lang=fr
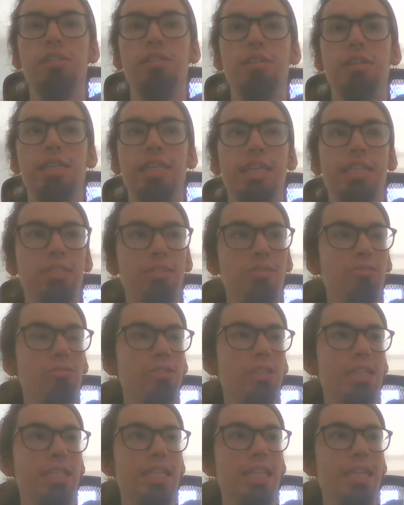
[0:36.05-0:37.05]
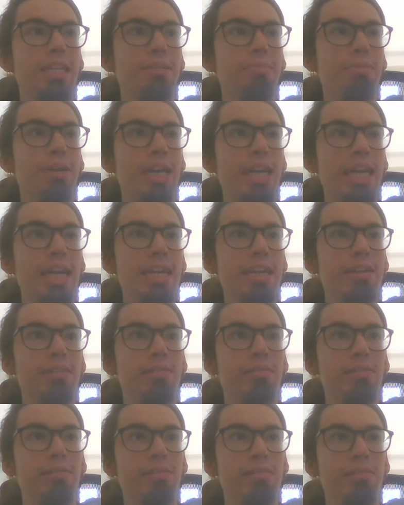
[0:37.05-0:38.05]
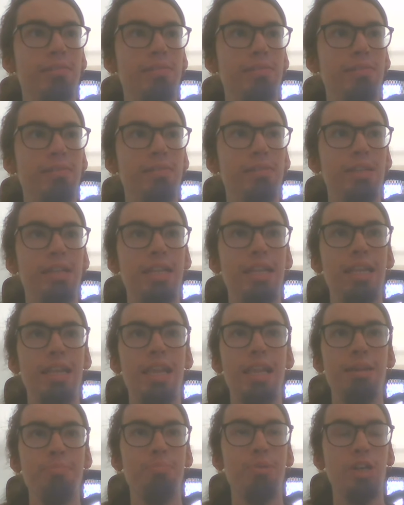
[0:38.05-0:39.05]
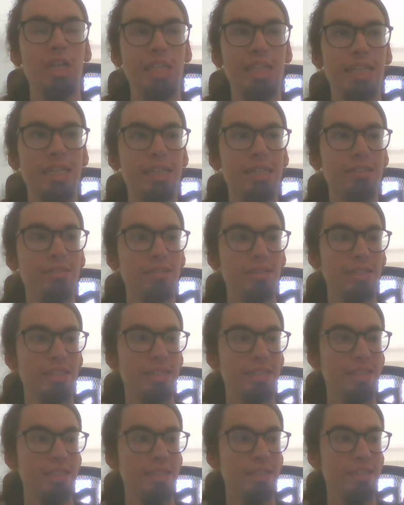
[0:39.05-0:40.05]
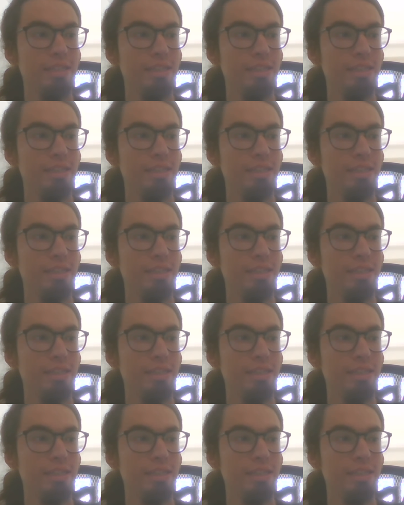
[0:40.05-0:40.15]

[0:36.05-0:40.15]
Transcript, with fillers: Euh, question de célébrer l'importance